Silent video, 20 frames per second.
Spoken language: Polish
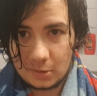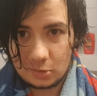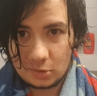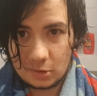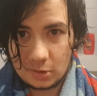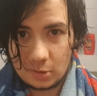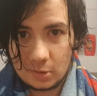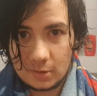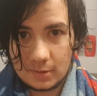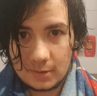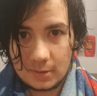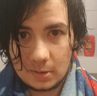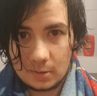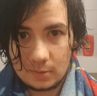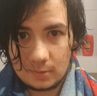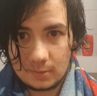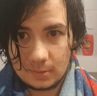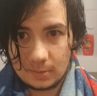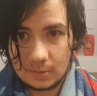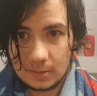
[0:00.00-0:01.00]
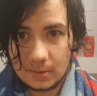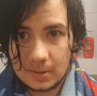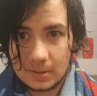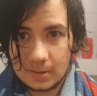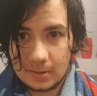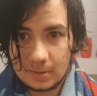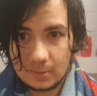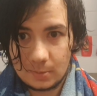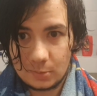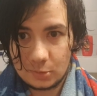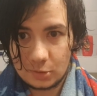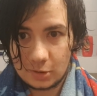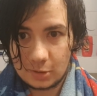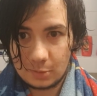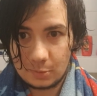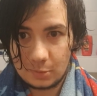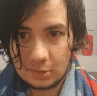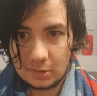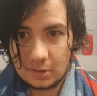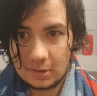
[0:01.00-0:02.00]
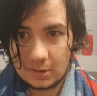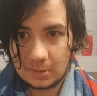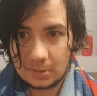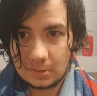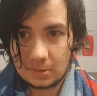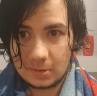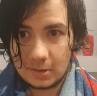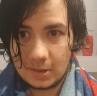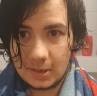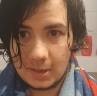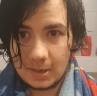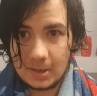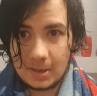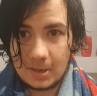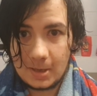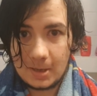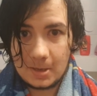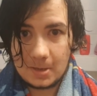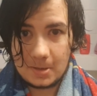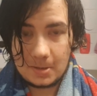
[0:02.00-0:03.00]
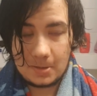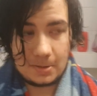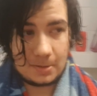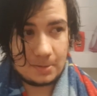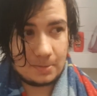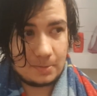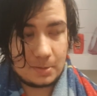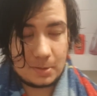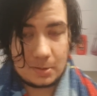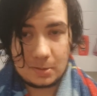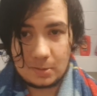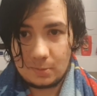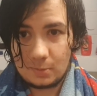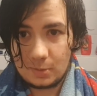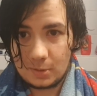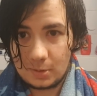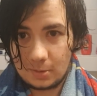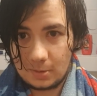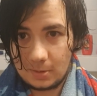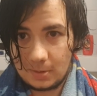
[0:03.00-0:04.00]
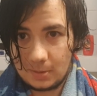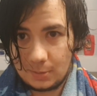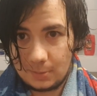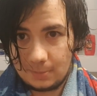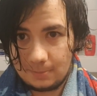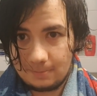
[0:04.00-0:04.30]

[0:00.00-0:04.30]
żadnego statywu, więc e, muszę sobie ogarnąć. No, więc w sumie to tyle.